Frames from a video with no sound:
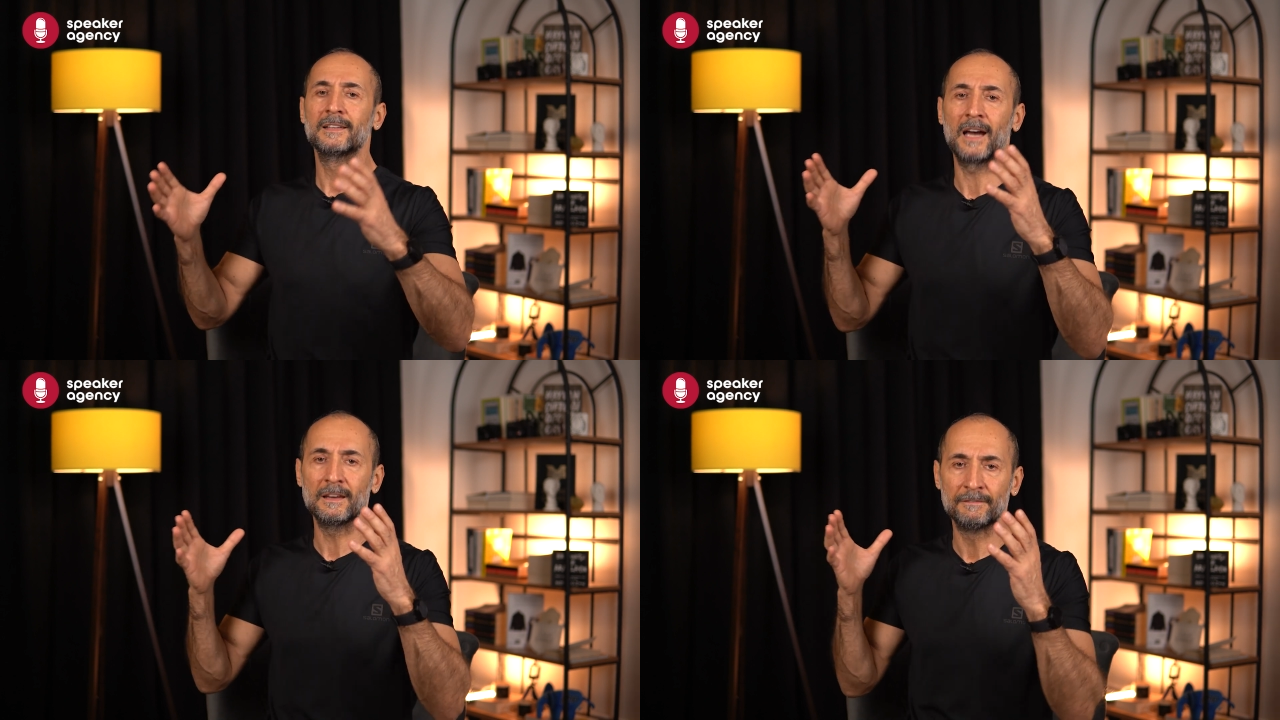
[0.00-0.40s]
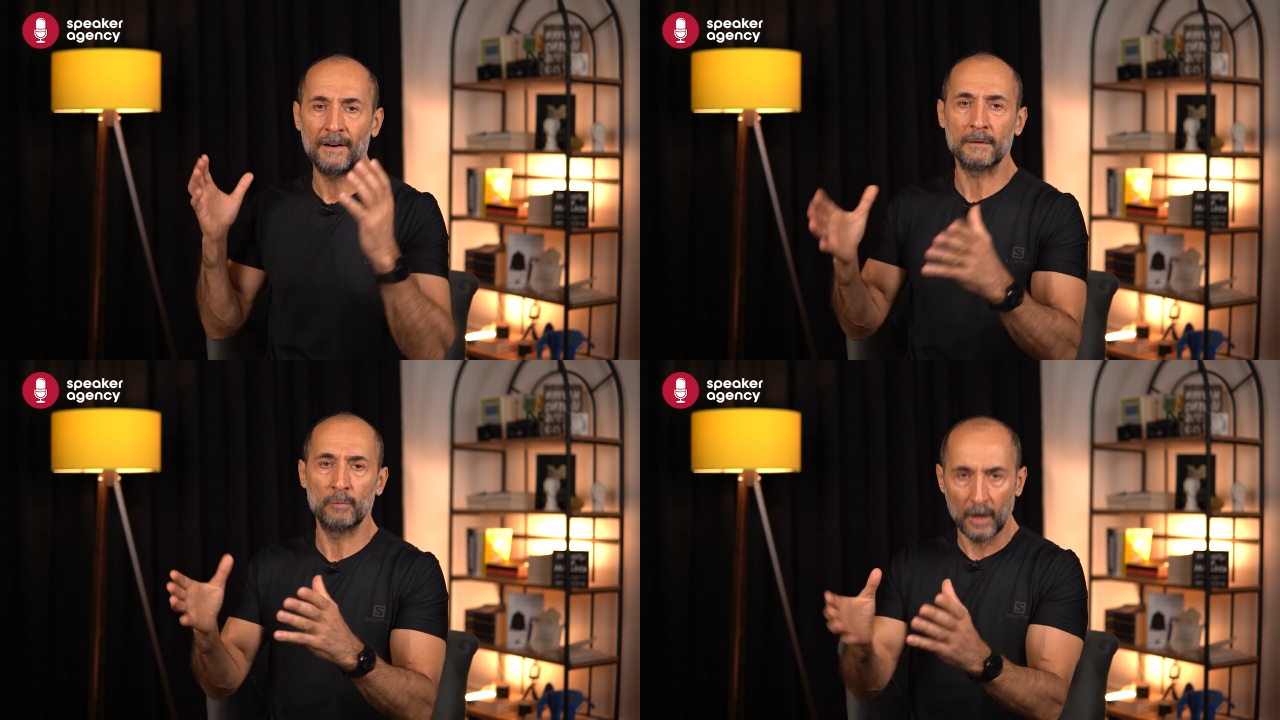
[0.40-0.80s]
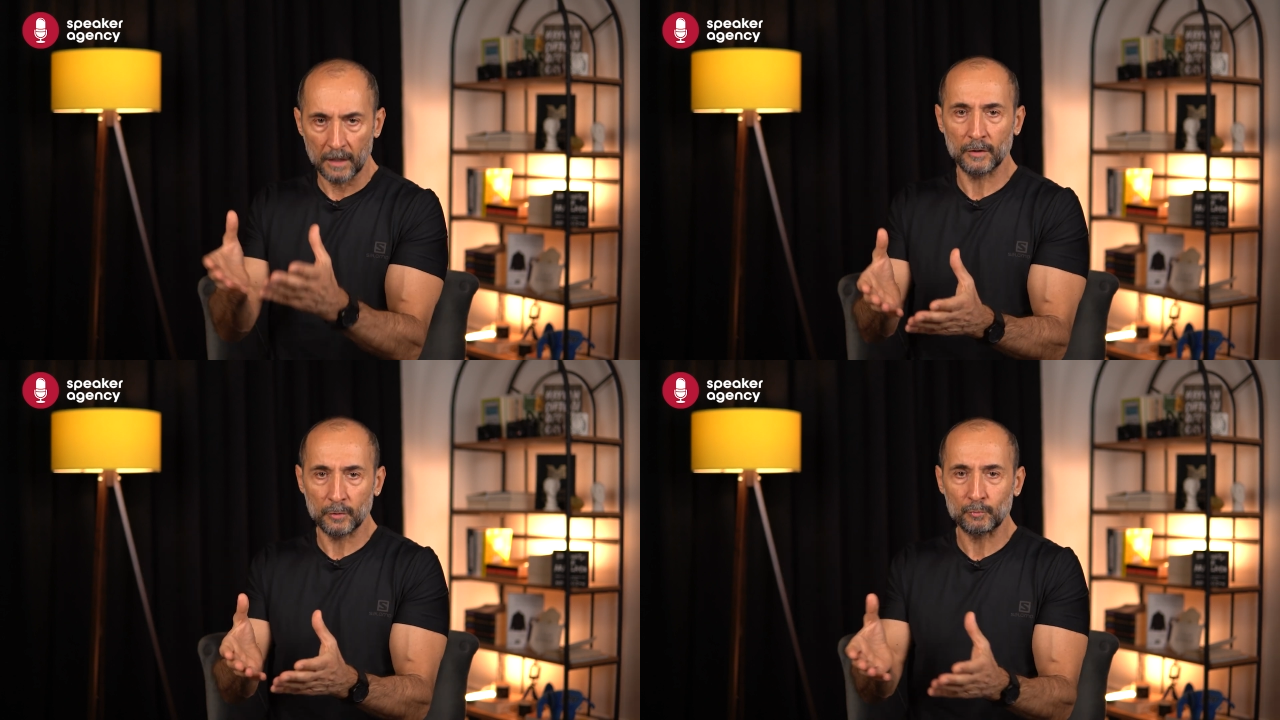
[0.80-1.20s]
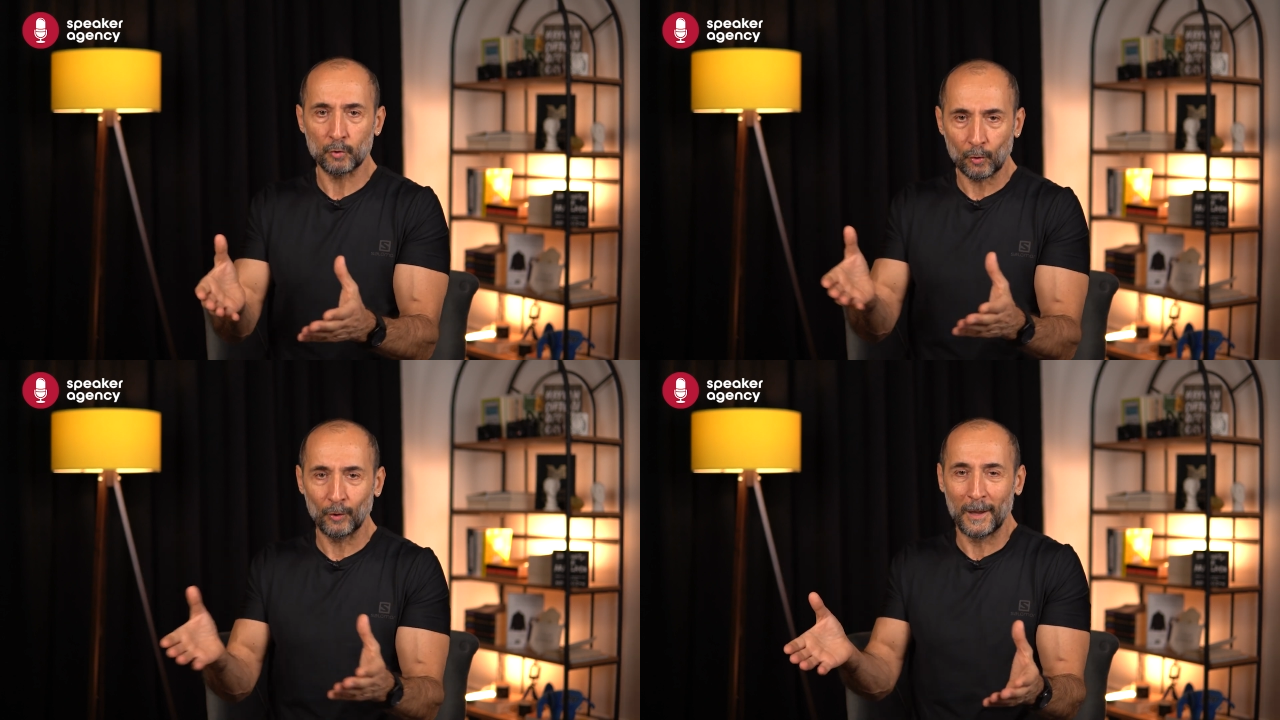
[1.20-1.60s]
Yani var böyle anlatıyorum
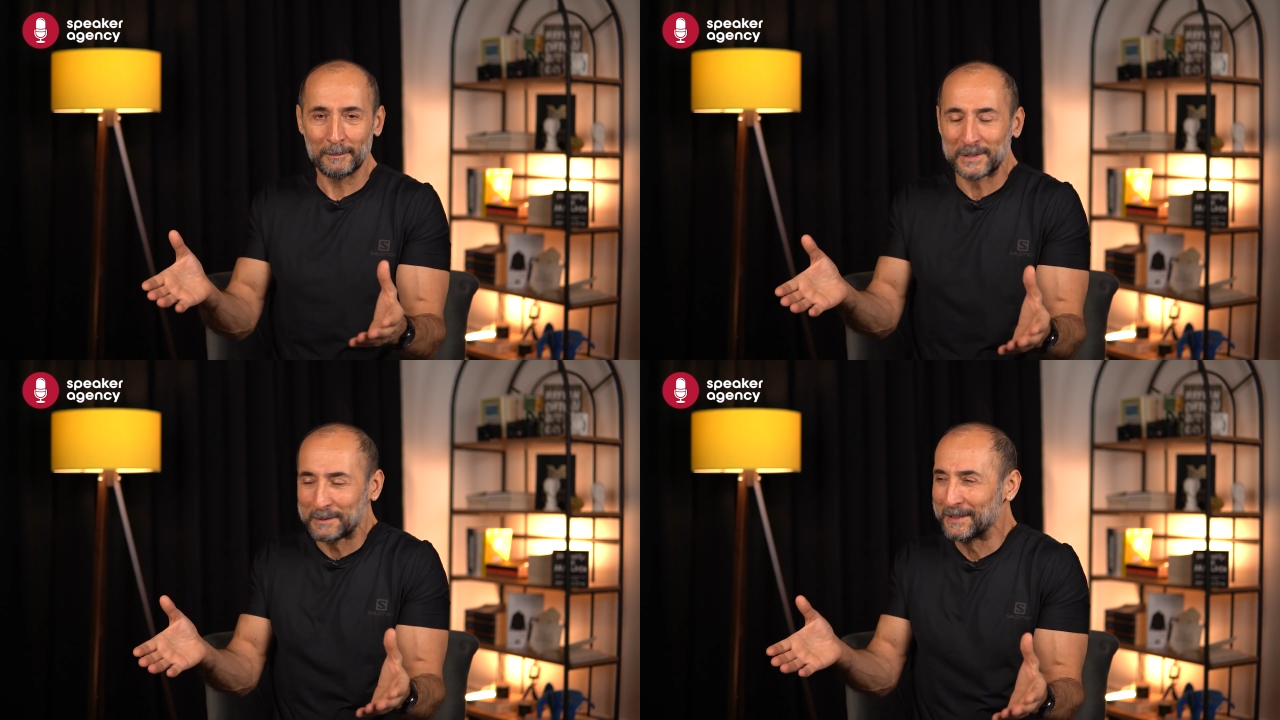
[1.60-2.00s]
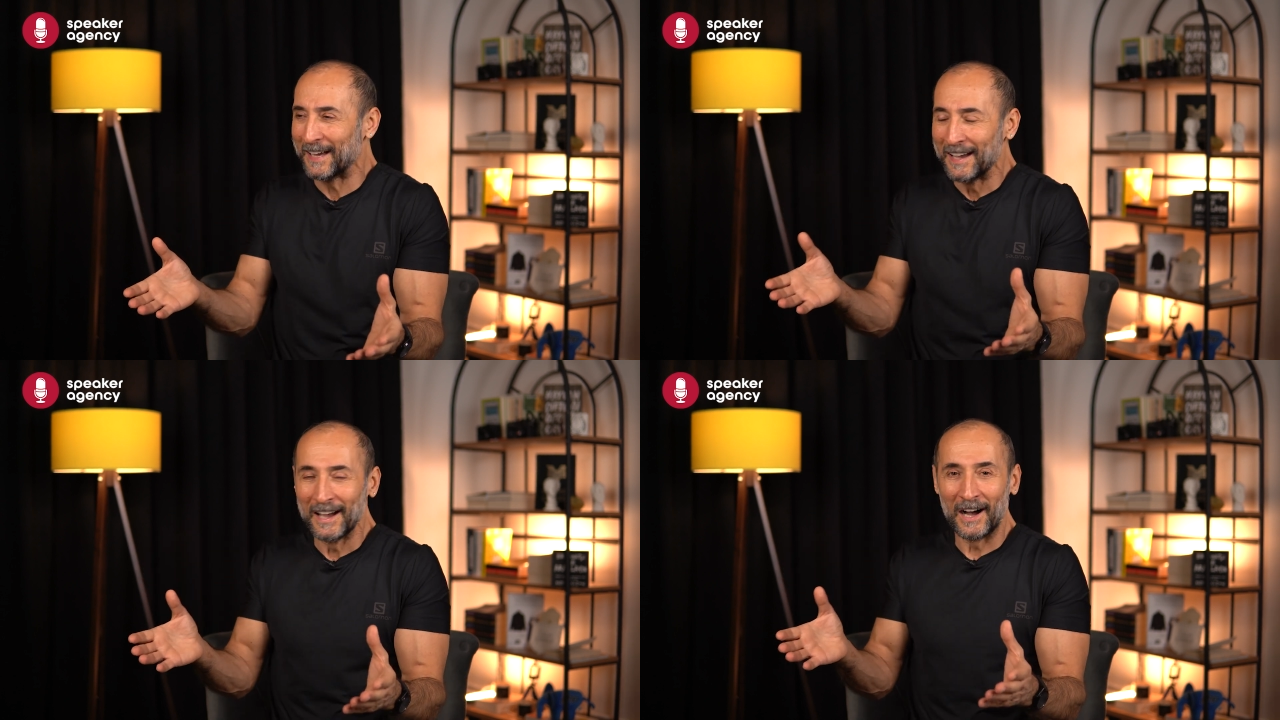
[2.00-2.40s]
çok kolaymış gibi de